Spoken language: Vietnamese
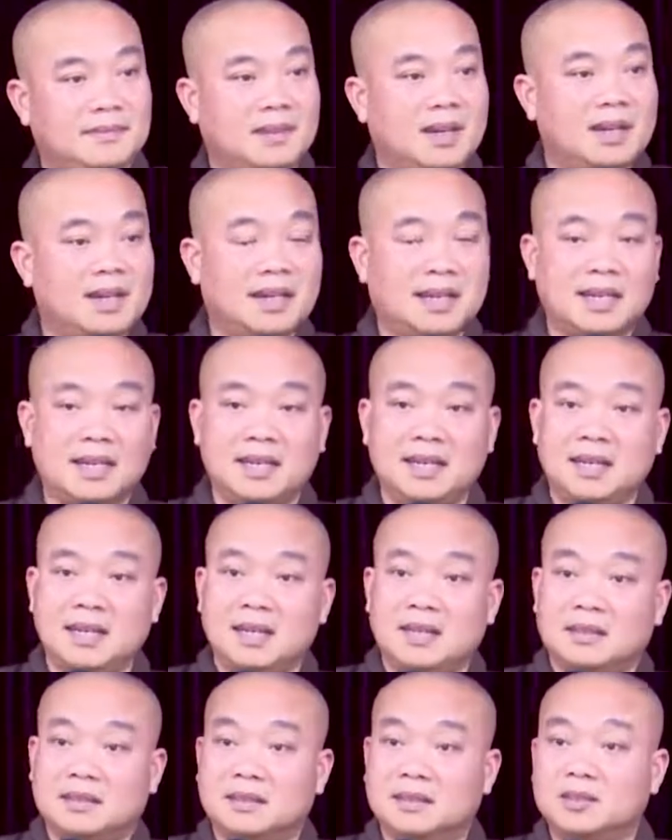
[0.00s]
Đó là
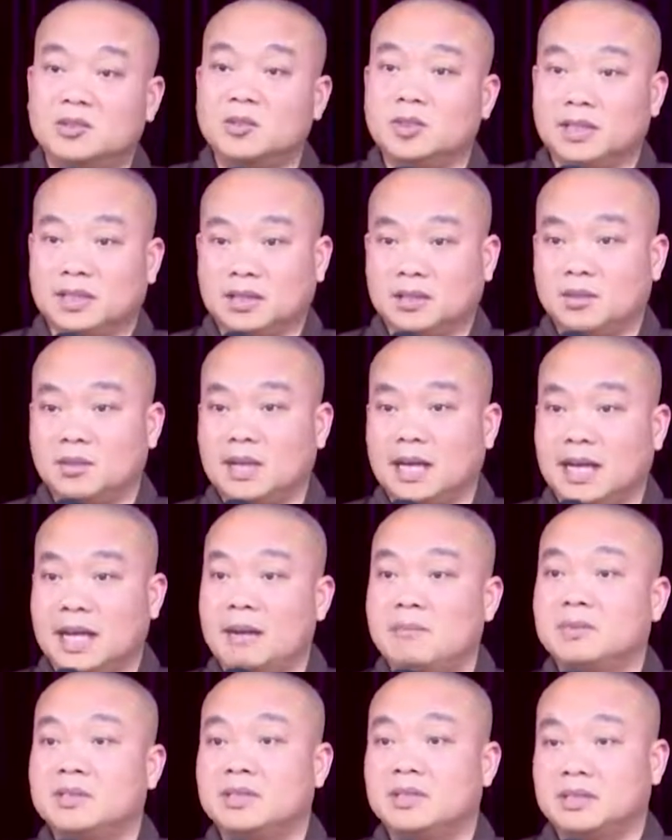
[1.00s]
cái tự truyện của Ngài
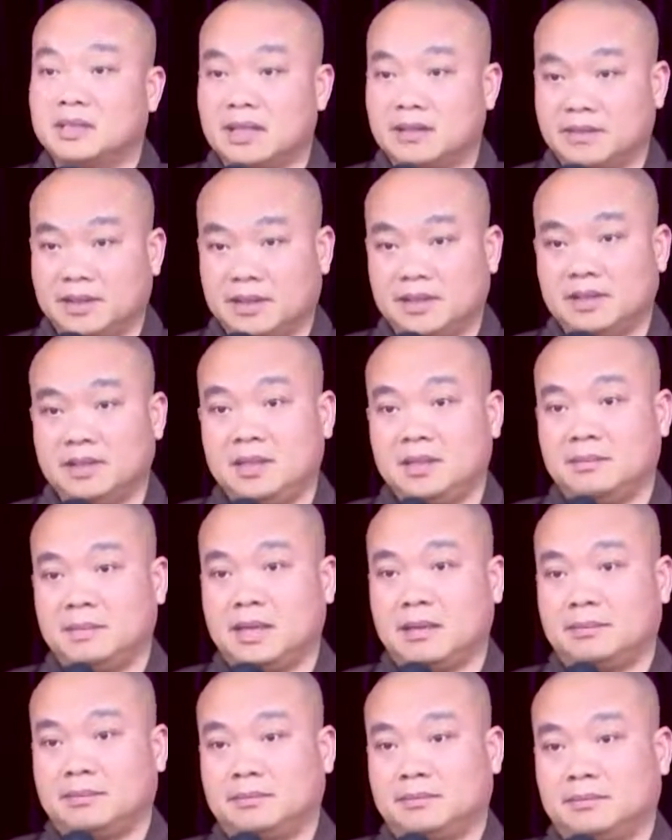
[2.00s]
Hám Sơn. Các vị cứ tìm
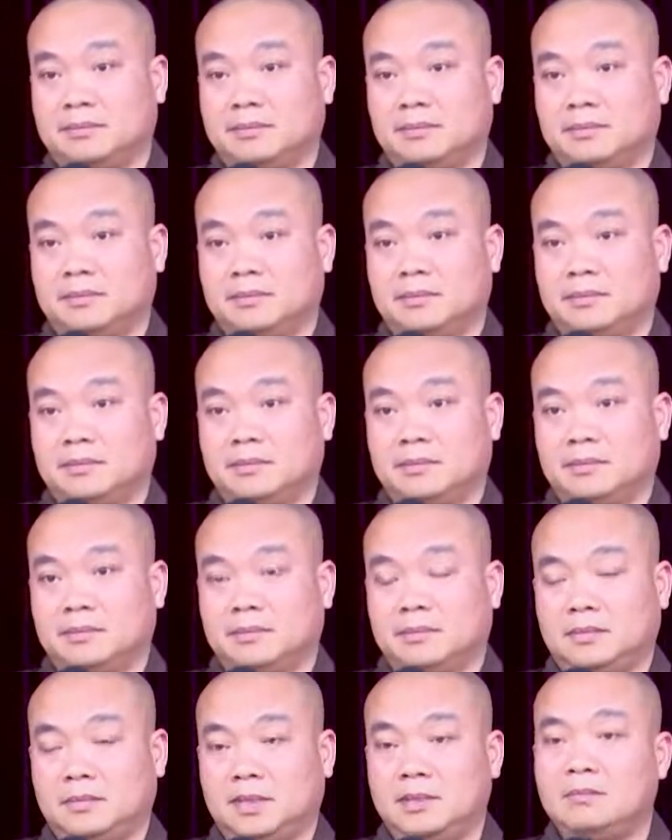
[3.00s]
đọc
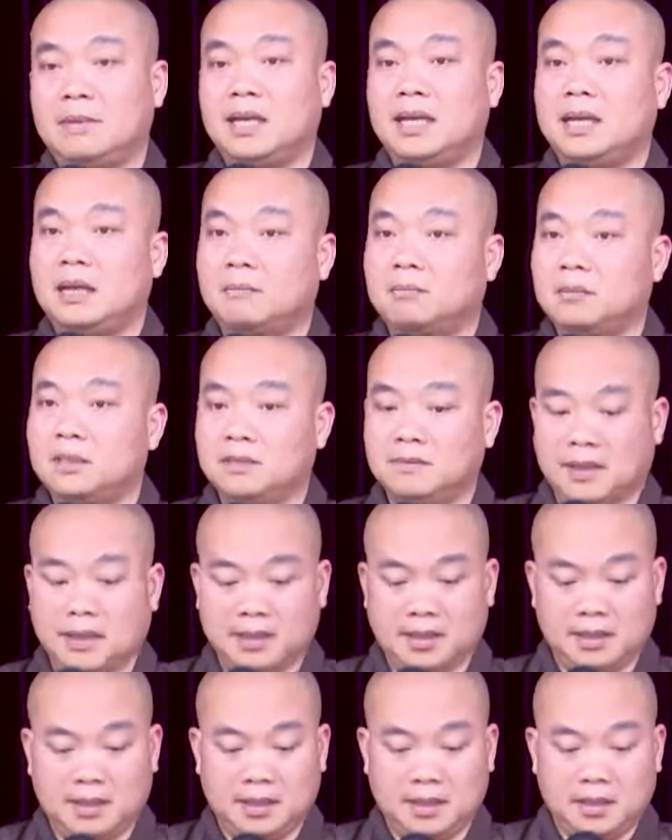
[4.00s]
những bài học như
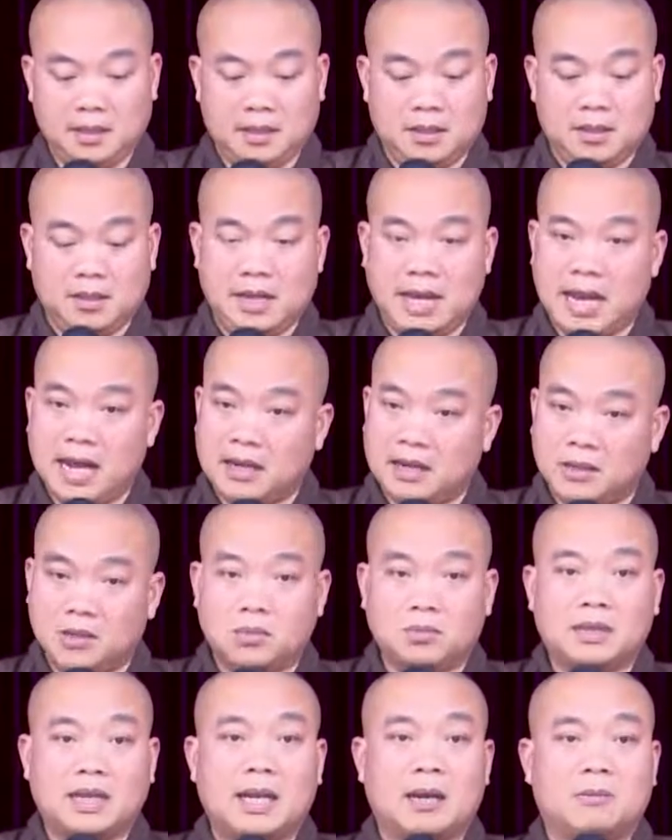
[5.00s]
vậy, đáng để
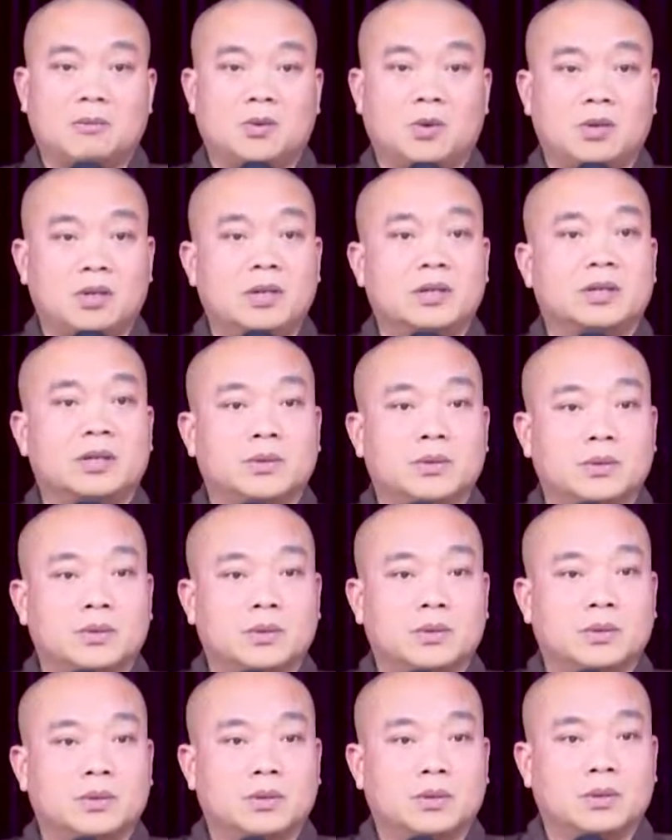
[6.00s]
chúng ta học hỏi rất nhiều.
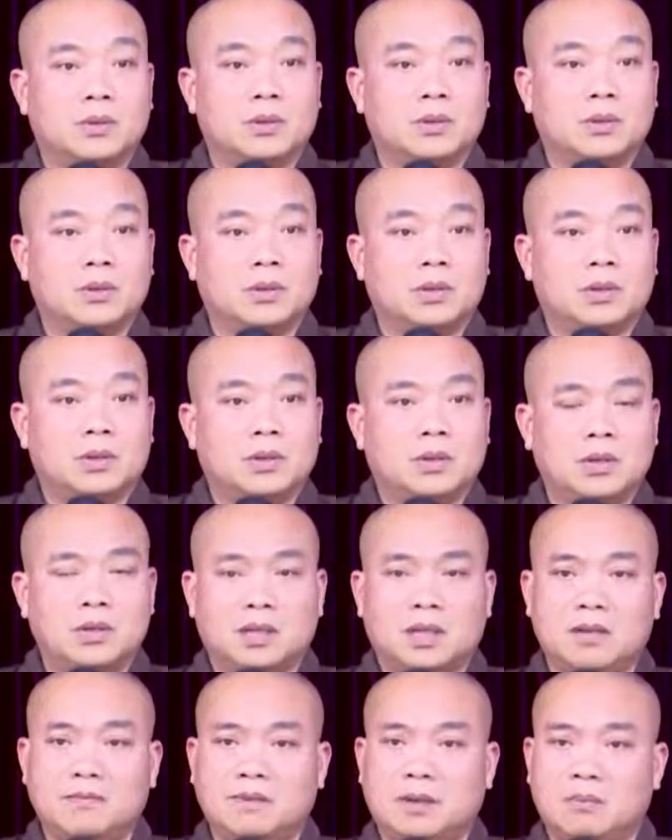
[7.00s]
Có
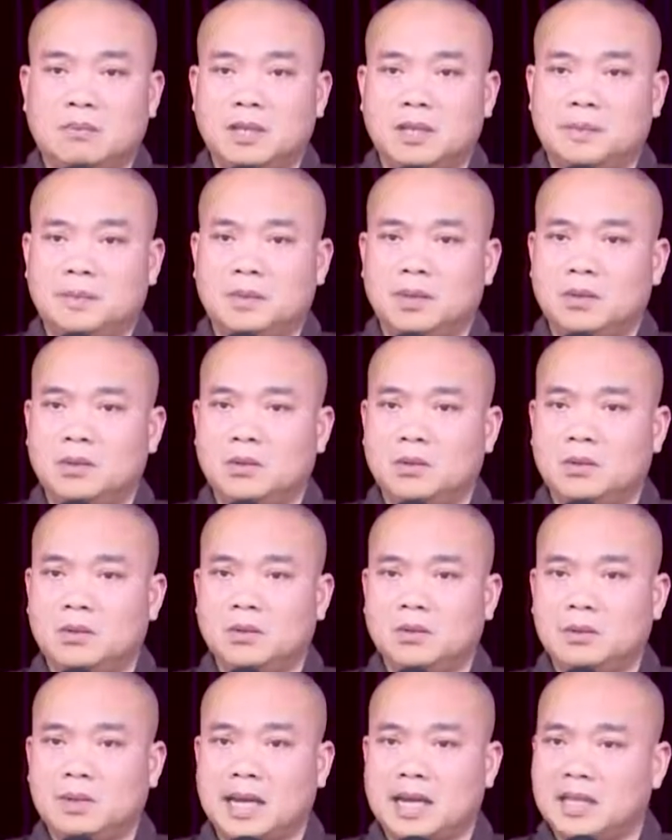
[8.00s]
những cái vọng nghiệp nó,
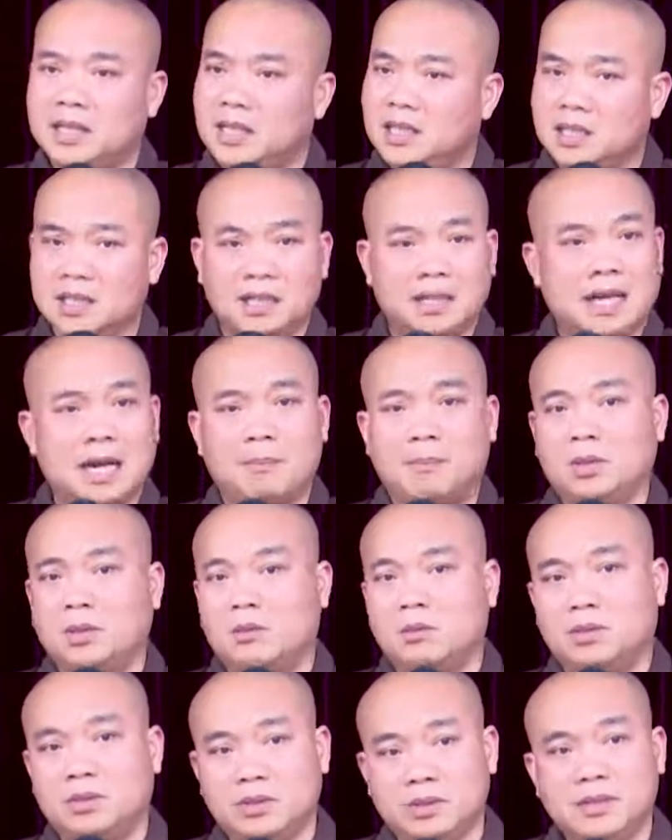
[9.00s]
nó cái gì nó làm mình
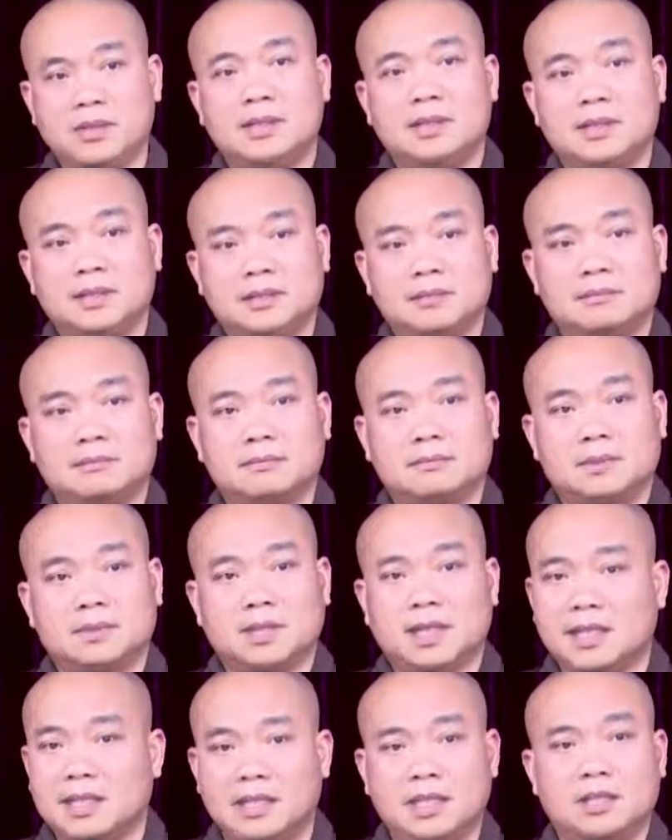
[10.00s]
cũng chướng hết á.
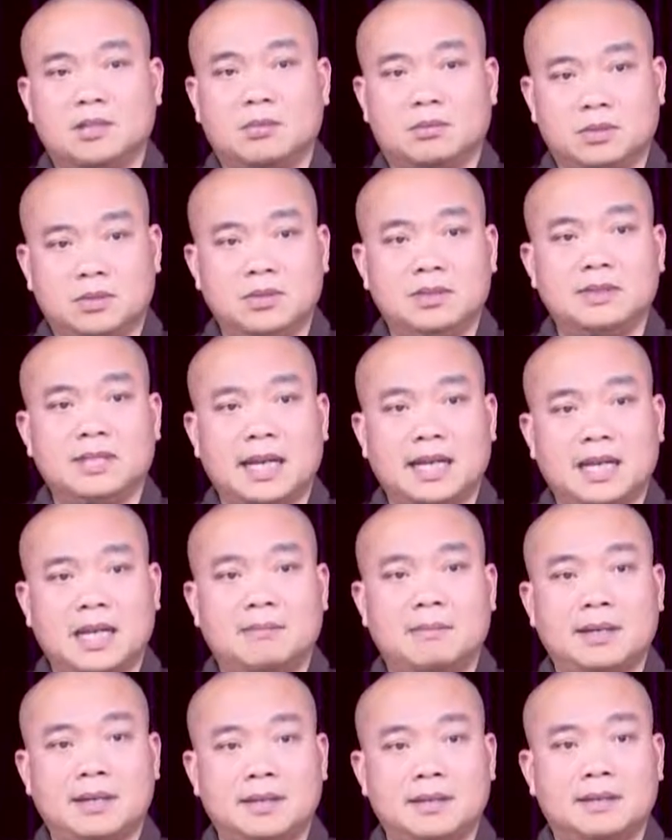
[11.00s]
Mình thấy cái gì cũng chướng tay
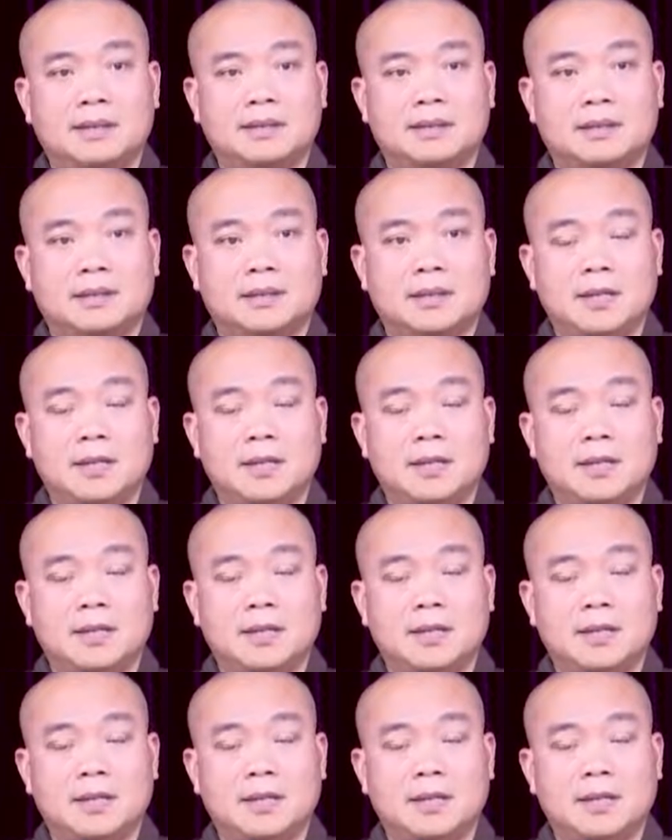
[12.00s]
gầy mắt hết á.